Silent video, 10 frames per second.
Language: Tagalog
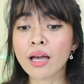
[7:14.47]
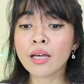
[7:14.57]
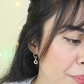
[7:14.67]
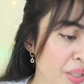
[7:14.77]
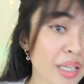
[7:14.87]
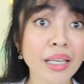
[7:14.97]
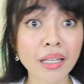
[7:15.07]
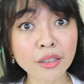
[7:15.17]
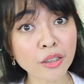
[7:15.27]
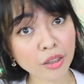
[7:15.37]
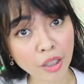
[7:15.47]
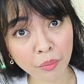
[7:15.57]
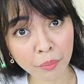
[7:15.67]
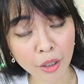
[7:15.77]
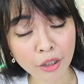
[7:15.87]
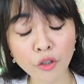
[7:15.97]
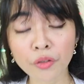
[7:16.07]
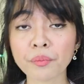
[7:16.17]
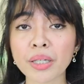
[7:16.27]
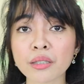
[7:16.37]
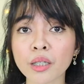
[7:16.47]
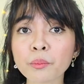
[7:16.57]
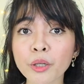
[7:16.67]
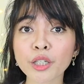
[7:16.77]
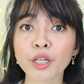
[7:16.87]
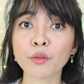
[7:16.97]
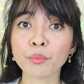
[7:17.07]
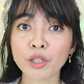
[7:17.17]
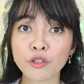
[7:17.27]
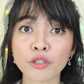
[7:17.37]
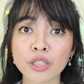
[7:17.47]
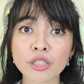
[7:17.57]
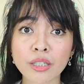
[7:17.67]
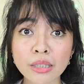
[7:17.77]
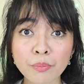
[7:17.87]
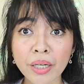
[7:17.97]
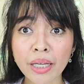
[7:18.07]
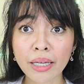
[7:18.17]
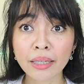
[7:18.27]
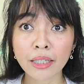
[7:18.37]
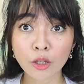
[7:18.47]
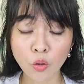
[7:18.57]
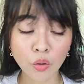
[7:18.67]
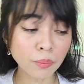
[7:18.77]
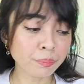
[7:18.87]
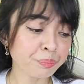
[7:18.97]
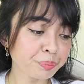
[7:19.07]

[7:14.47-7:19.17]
Um, heals sunburn. So, if may sunburn kayo, pwede nyo rin siyang sprayan nito